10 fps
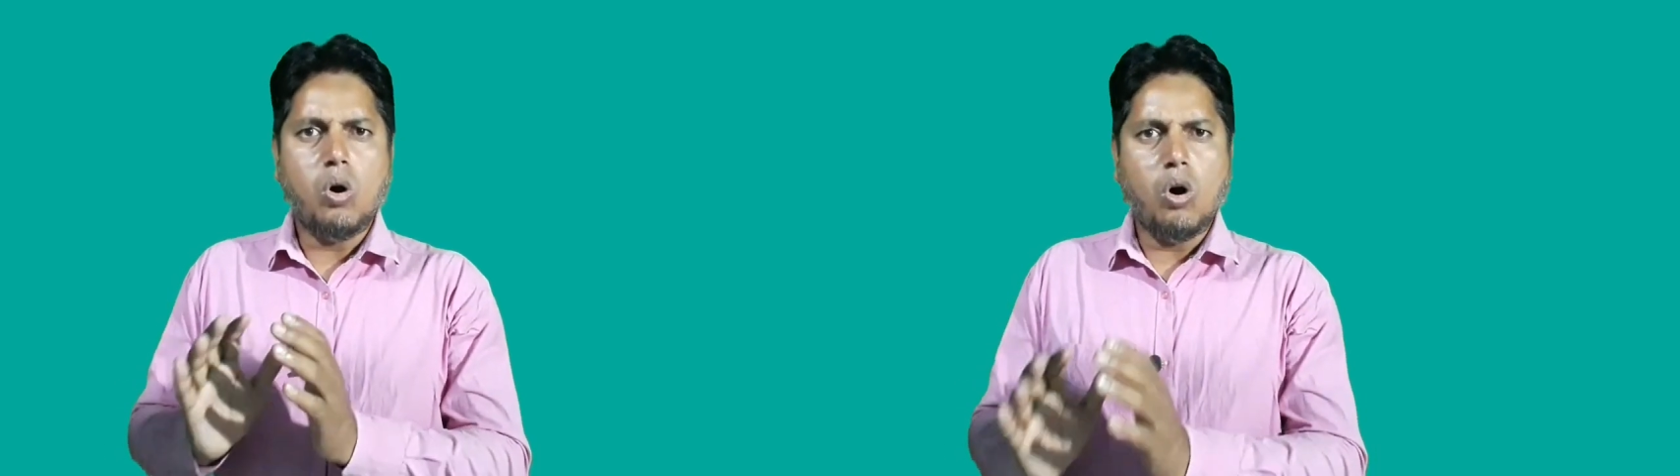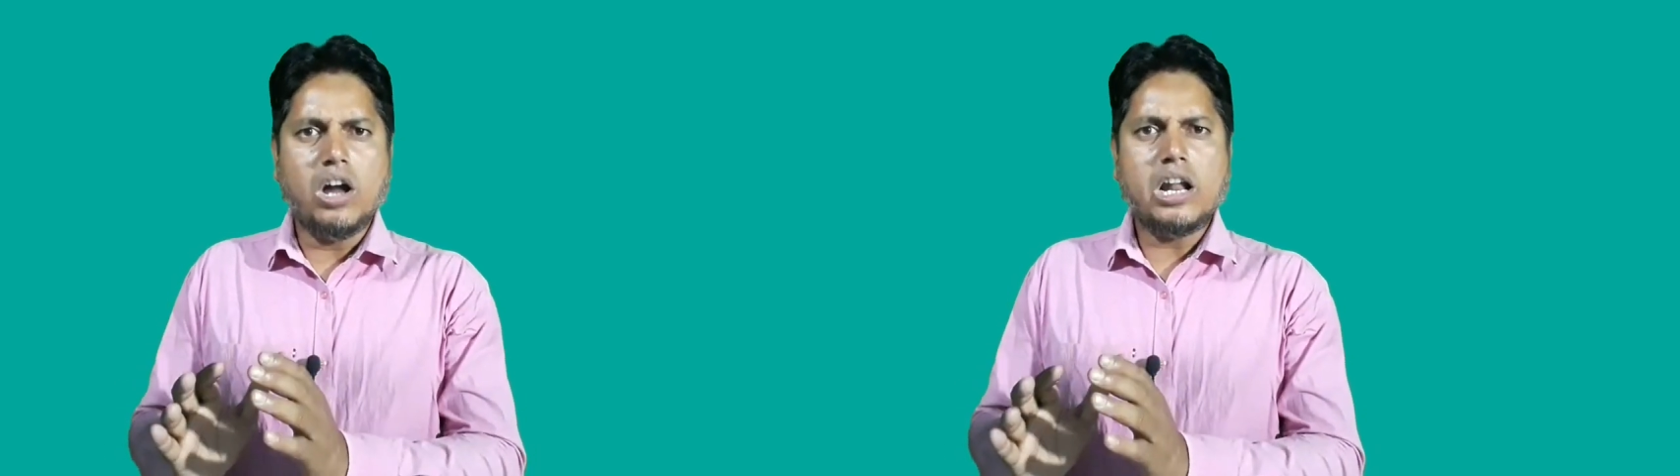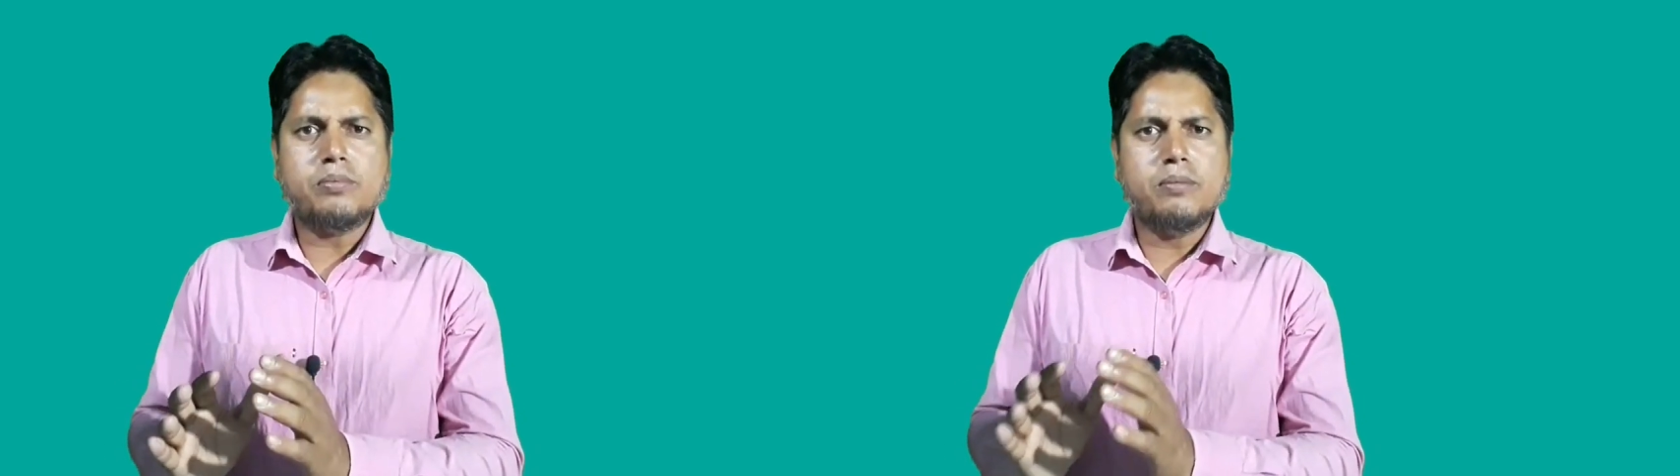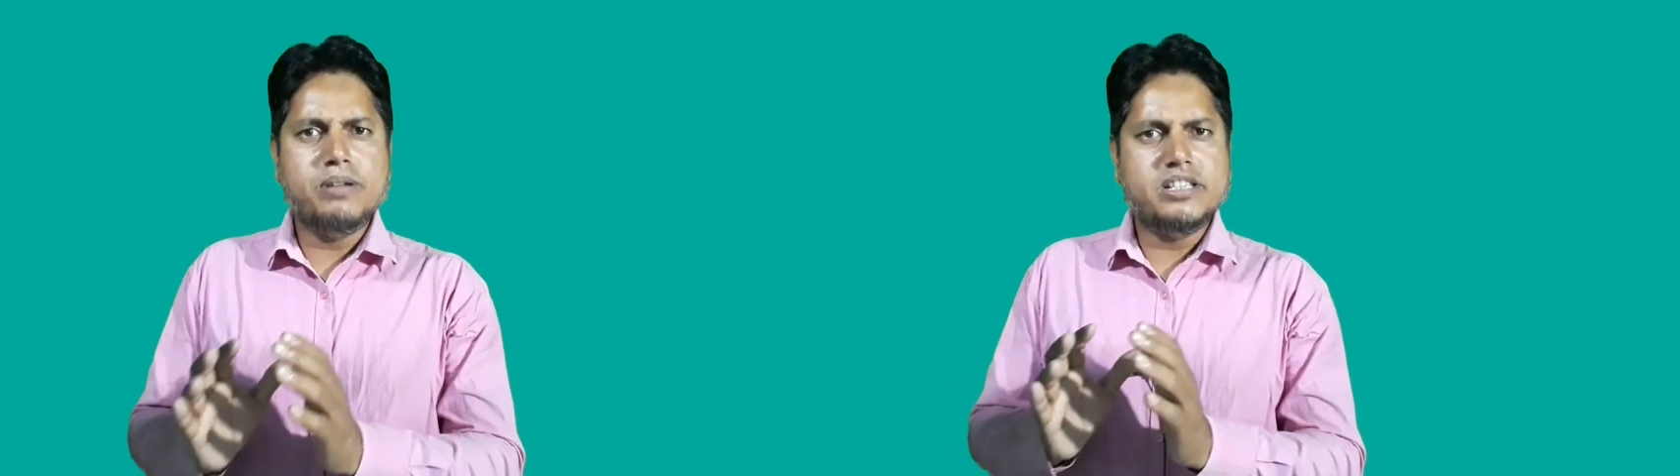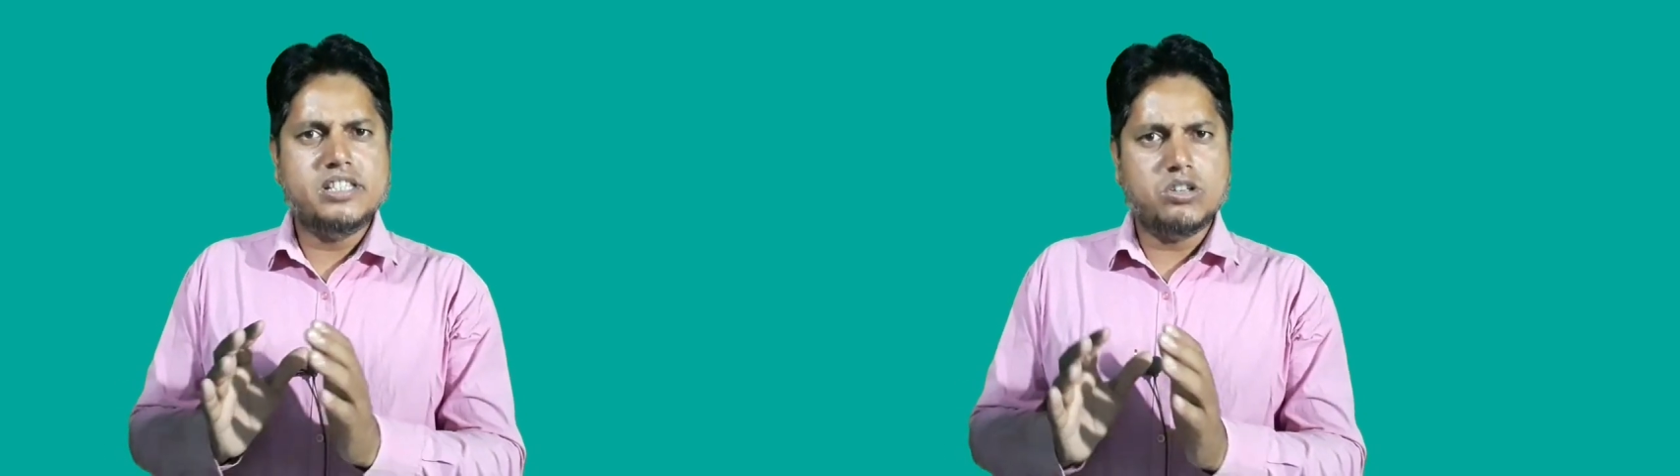और आपको
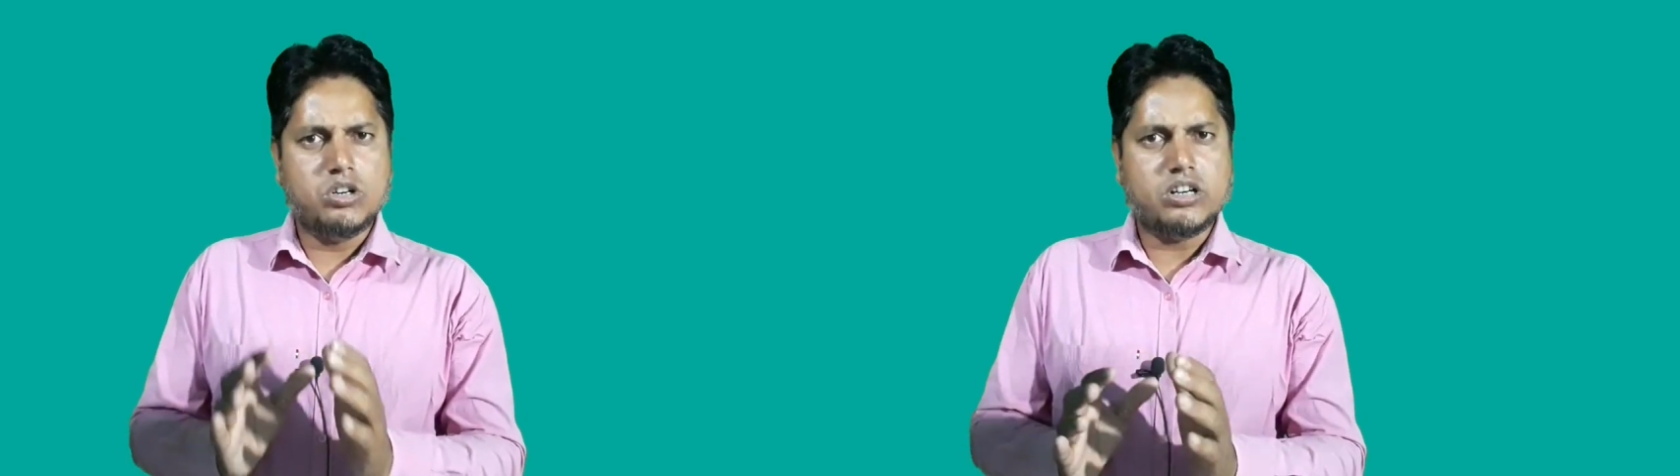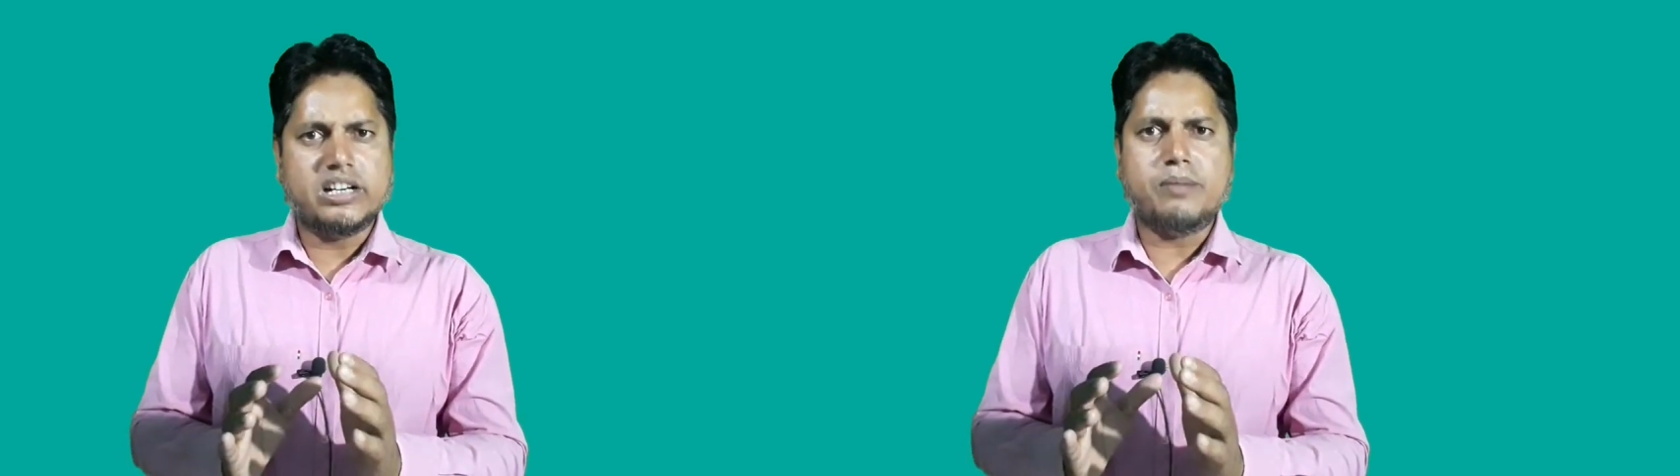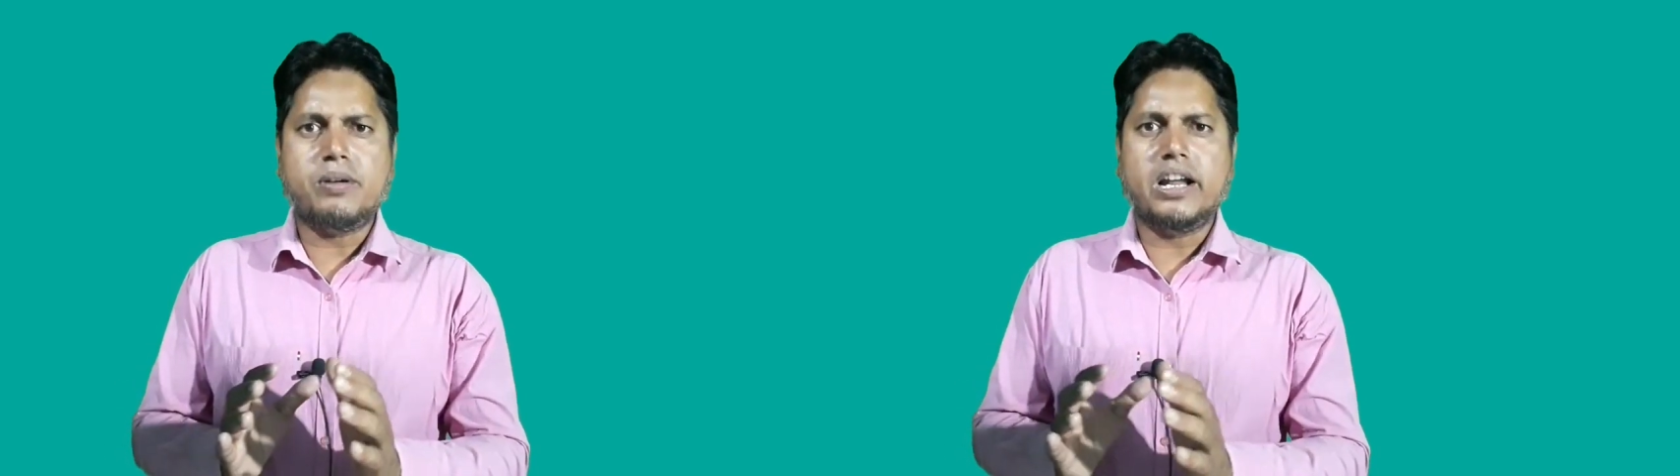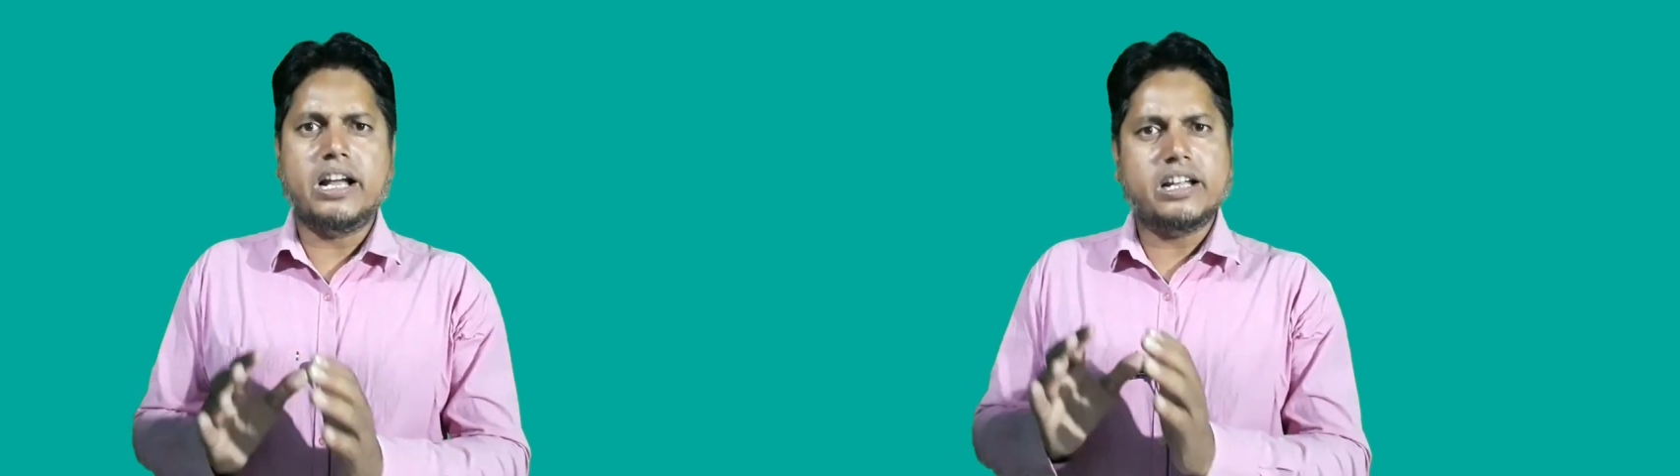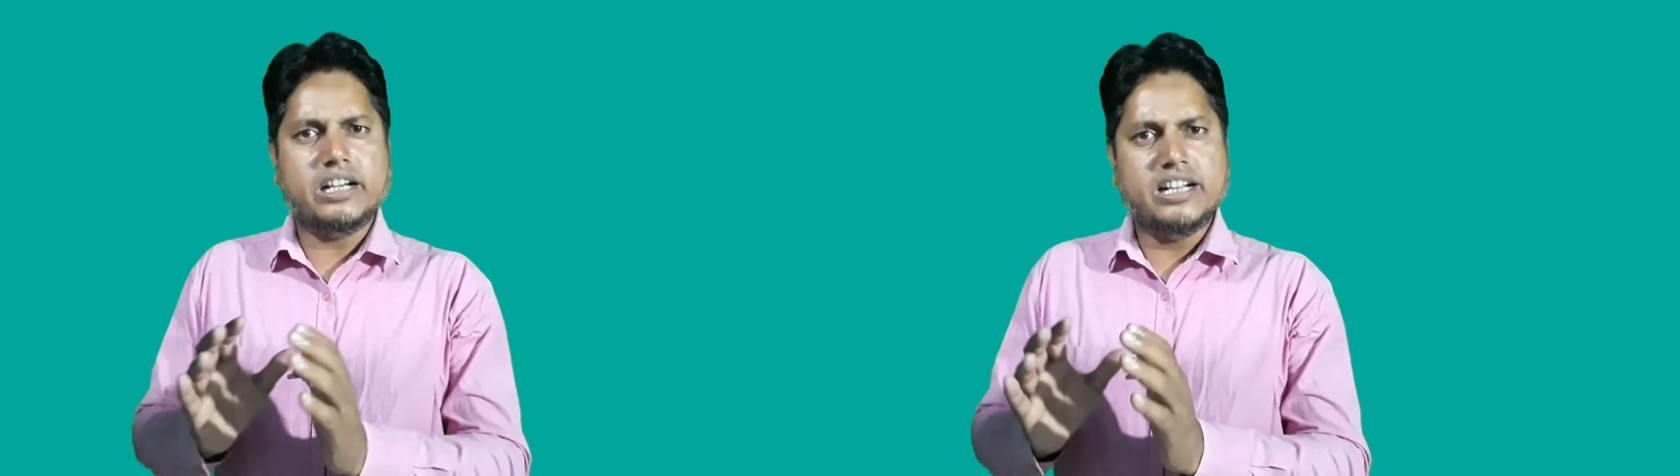20 दिन वेट करना पड़ेगा क्या